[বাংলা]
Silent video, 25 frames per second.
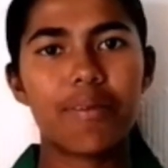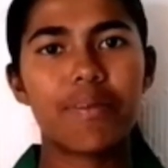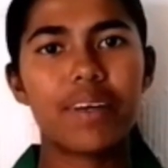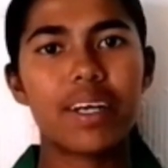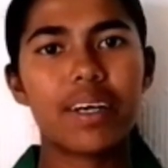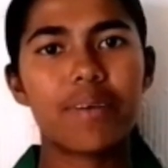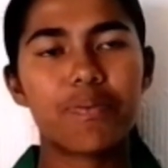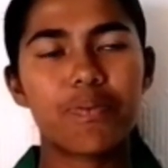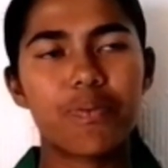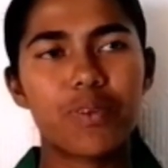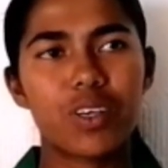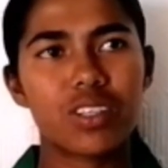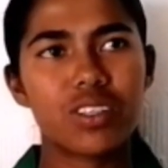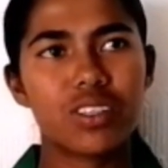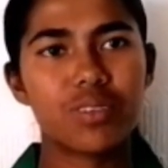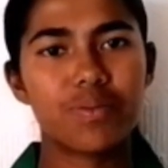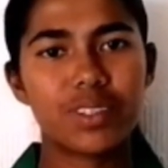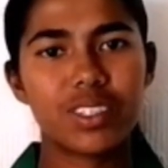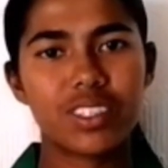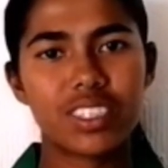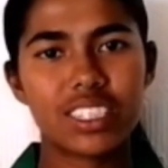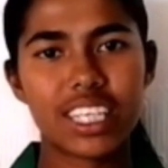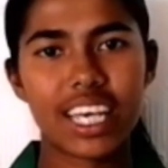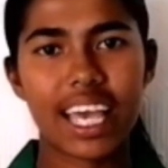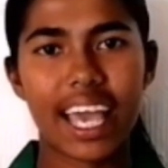আমরা
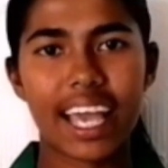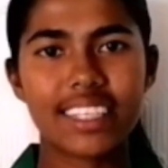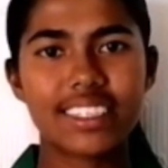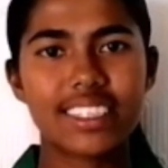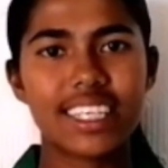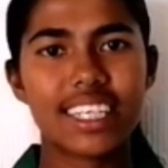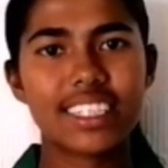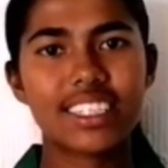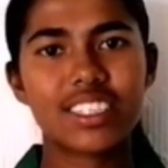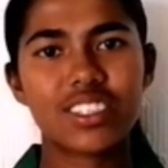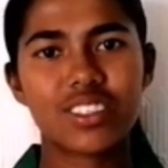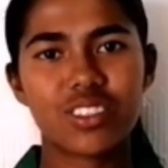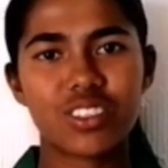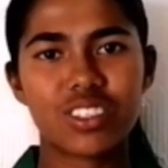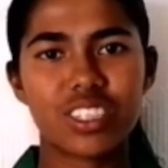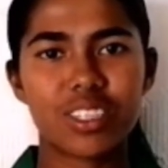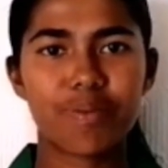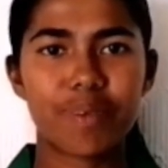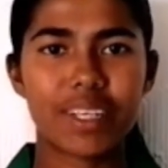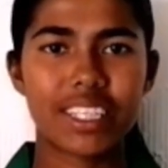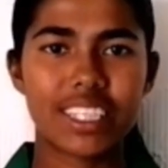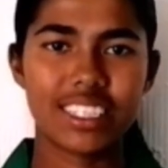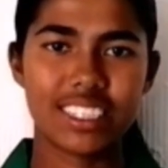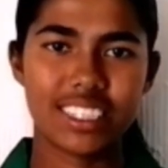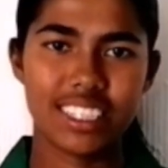প্রথমে হচ্ছে অ্যাডজাস্ট করতে
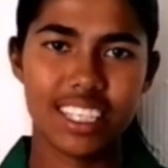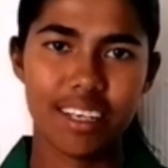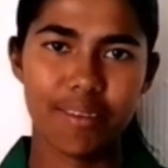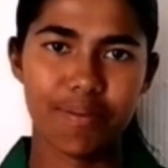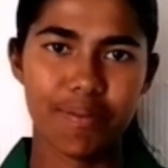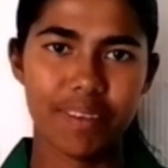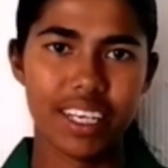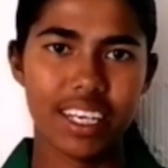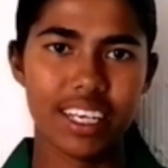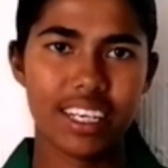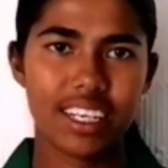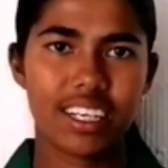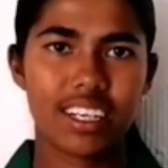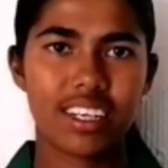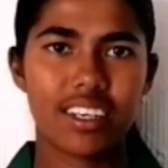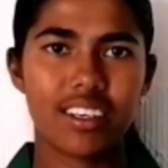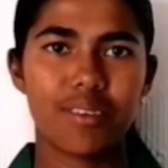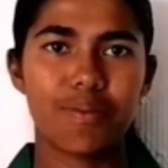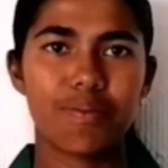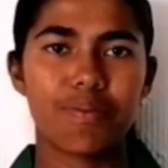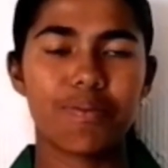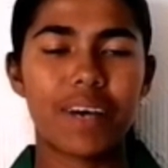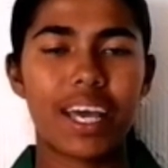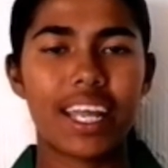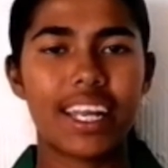পারতেছিলাম না
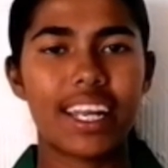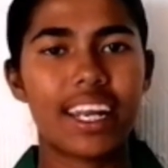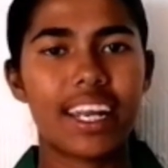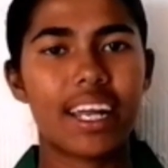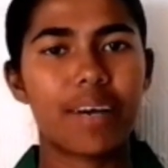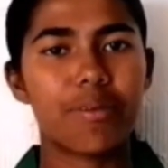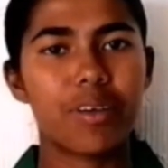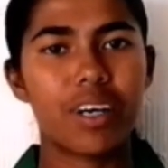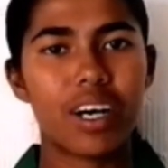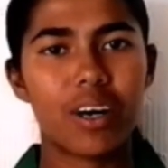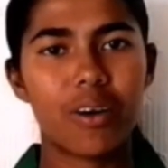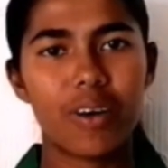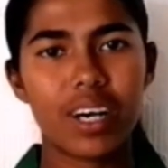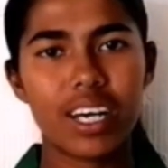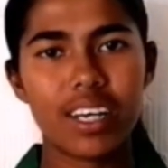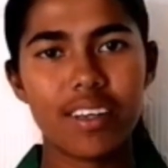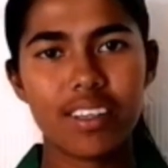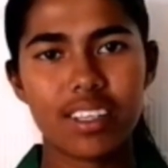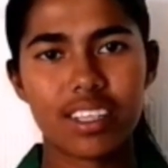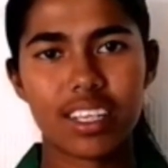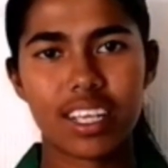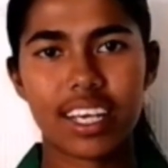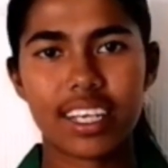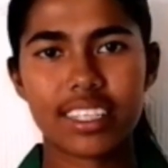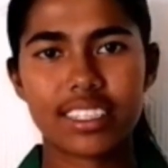কারণ বাইরের আবহাওয়া
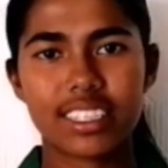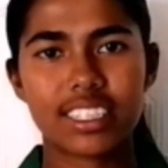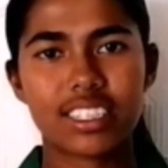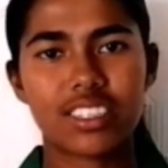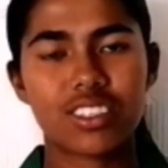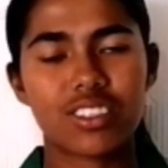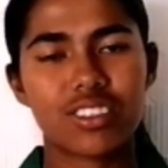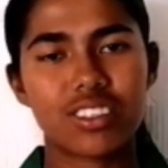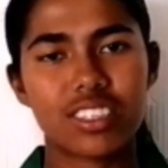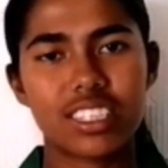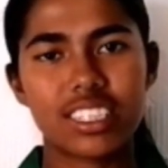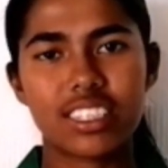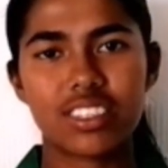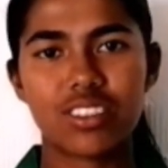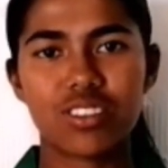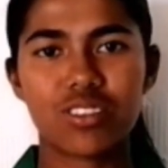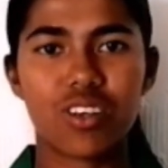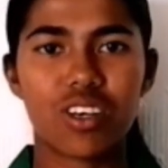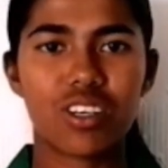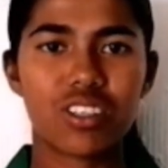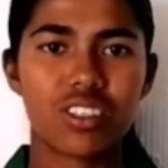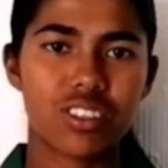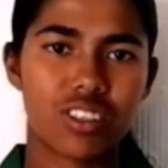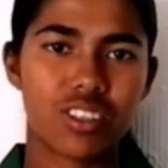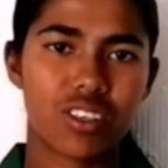অ্যাডজাস্ট করতে একটু
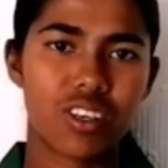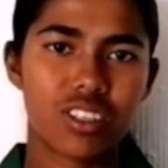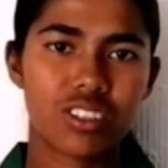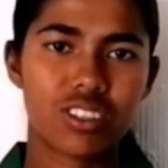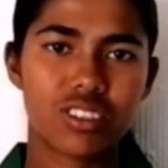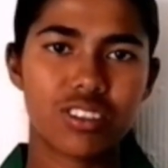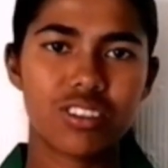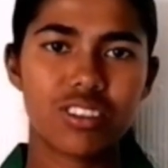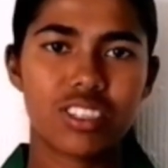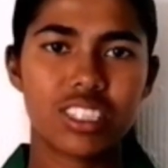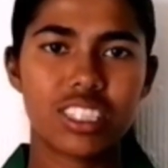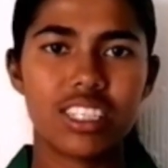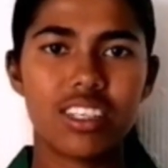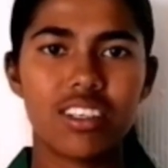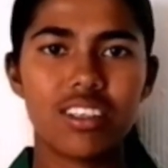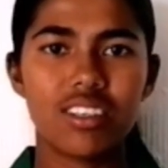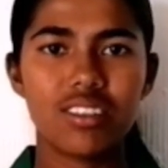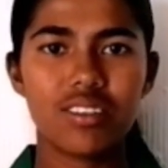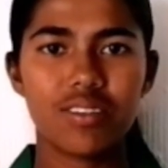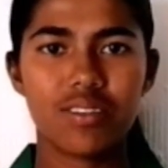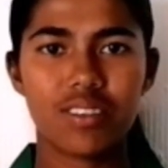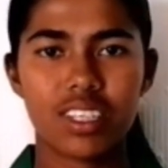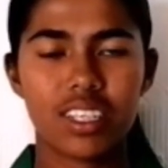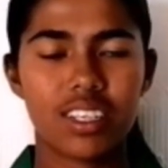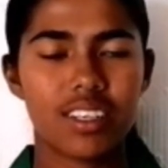কষ্ট হচ্ছিল
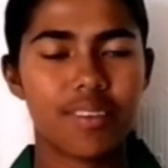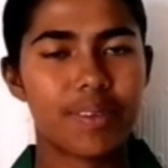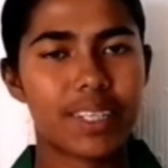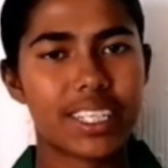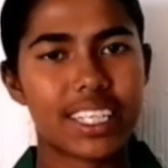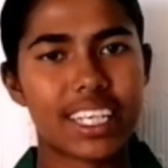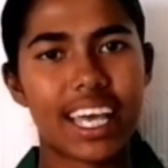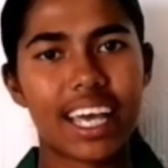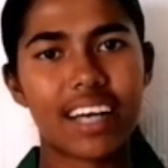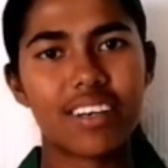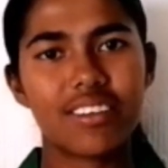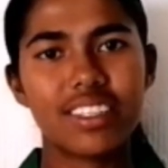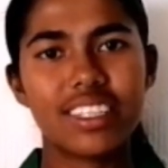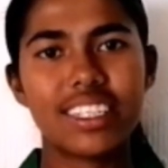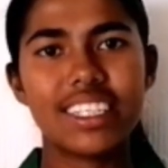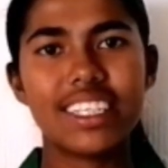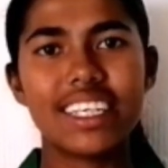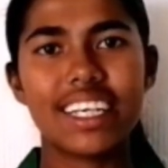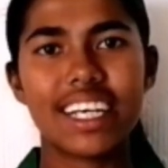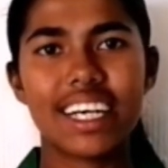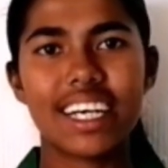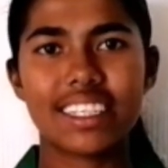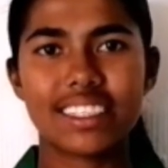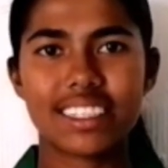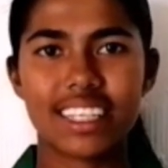বাট এখন
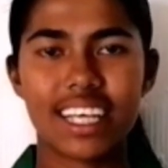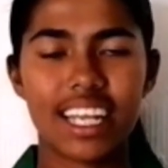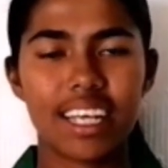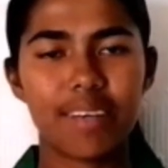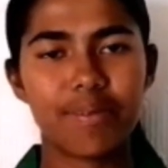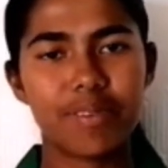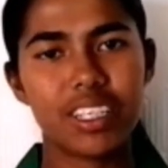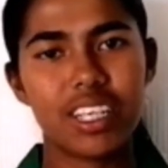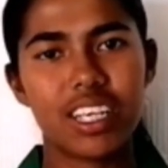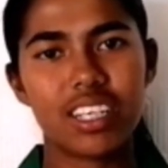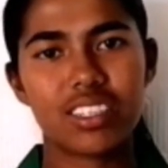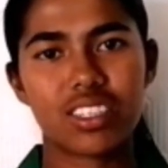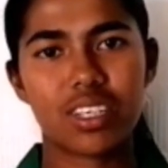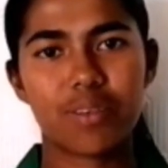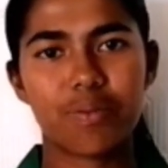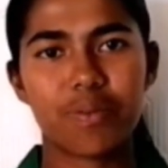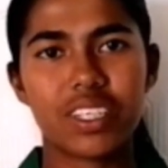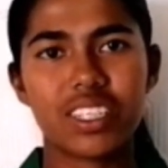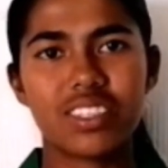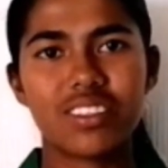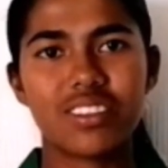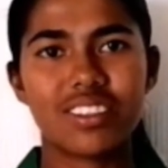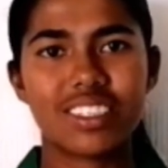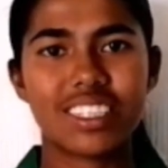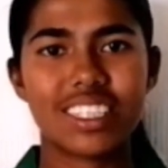ঠিক আছে আলহামদুলিল্লাহ সব
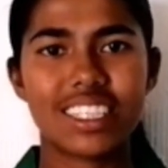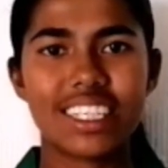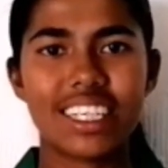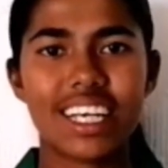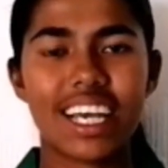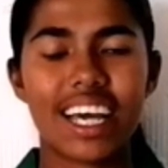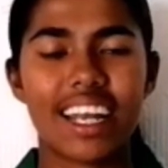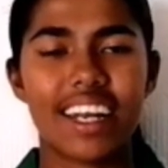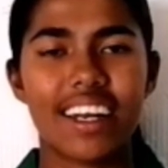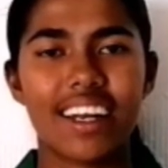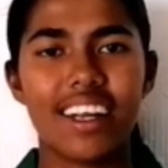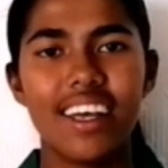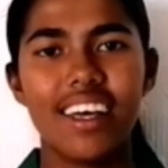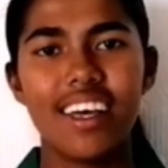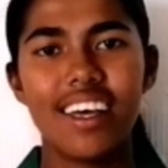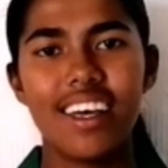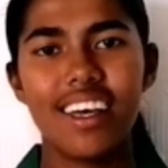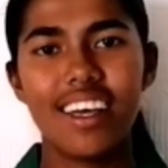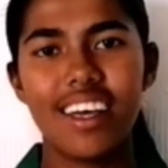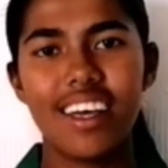কিছু ঠিক আর